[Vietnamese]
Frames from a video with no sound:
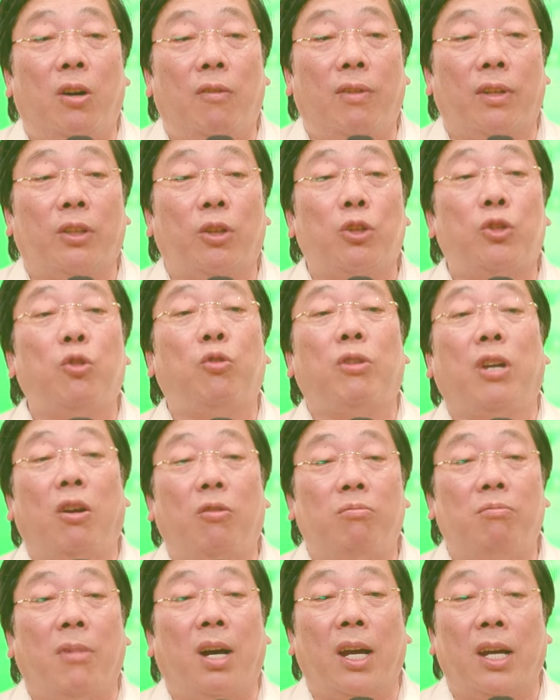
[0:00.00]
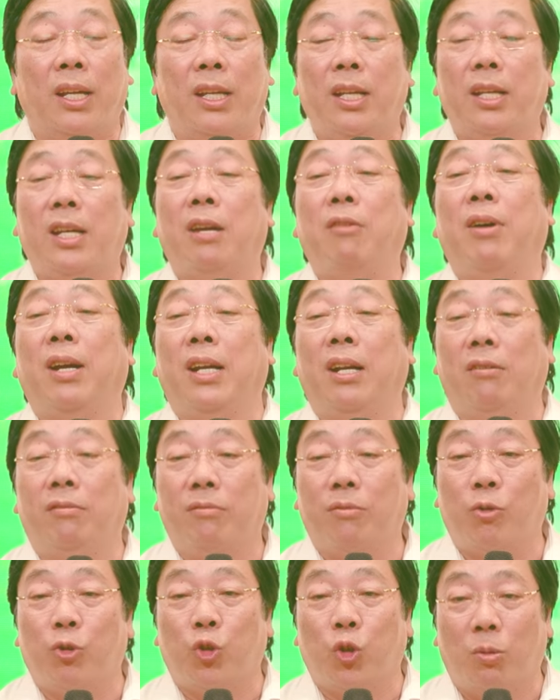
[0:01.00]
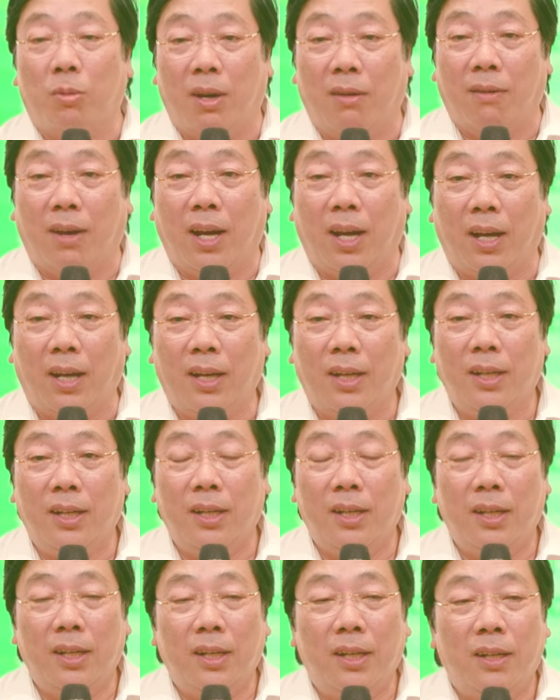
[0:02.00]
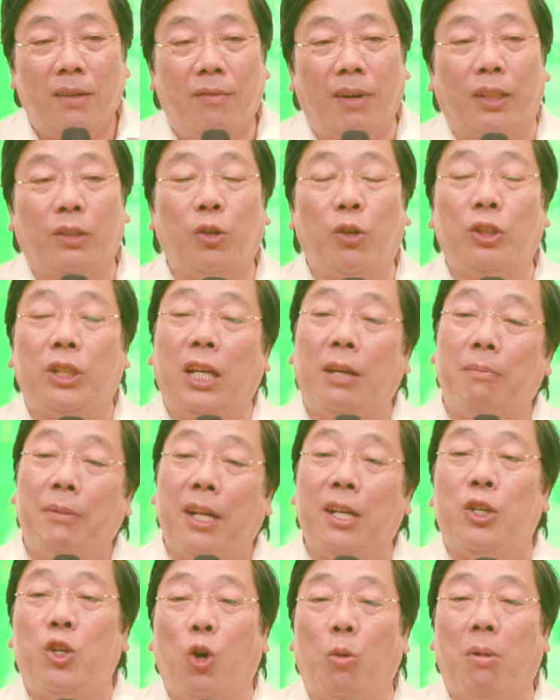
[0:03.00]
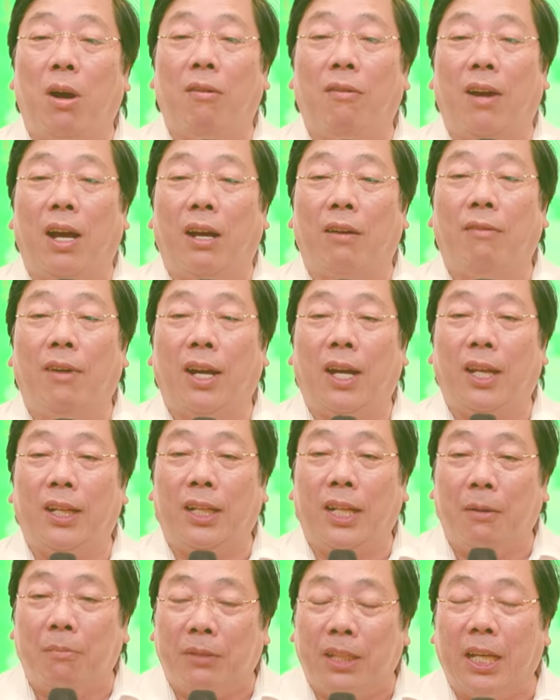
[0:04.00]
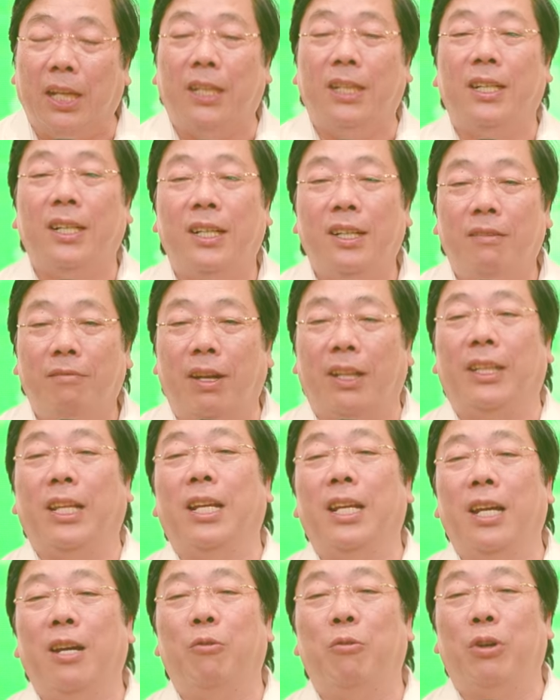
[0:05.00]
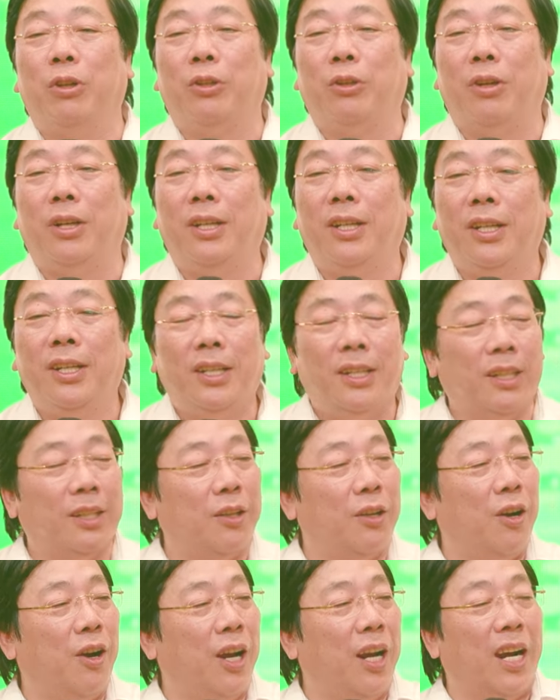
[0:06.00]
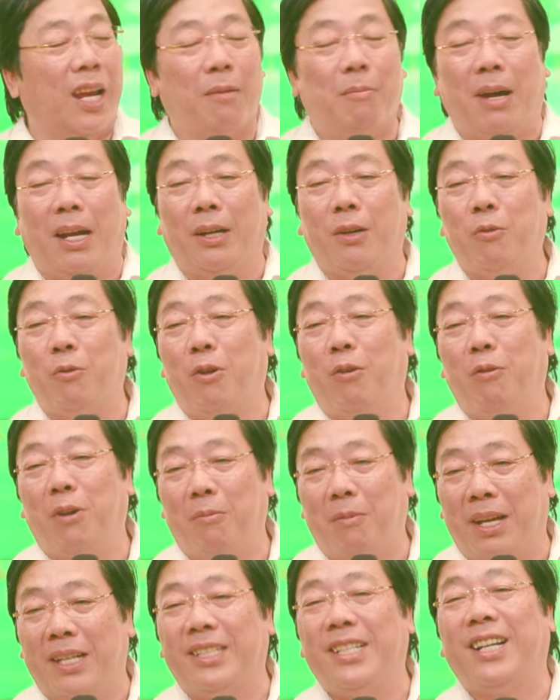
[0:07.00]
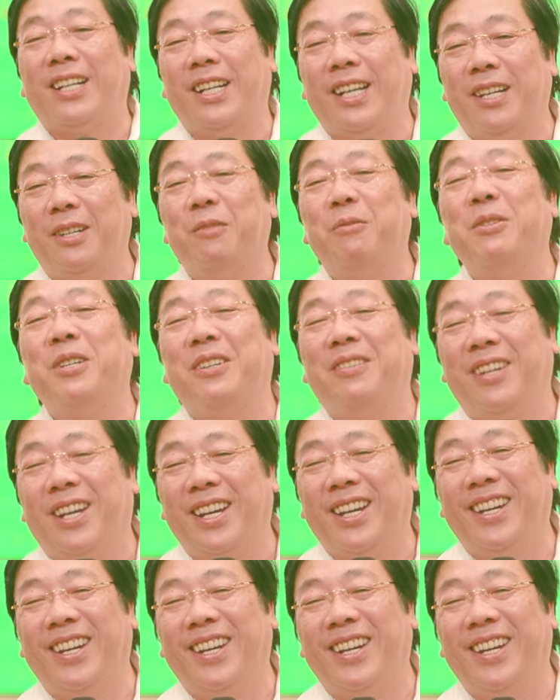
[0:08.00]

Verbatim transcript: và tôi xúc động bởi những cái hoạt động của chùa Ba Vàng và tôi tìm đến chùa Ba Vàng với cái niềm tin và tình yêu của tôi tôi hỏi lại bạn đúng không thì bạn xác định đúng như vậy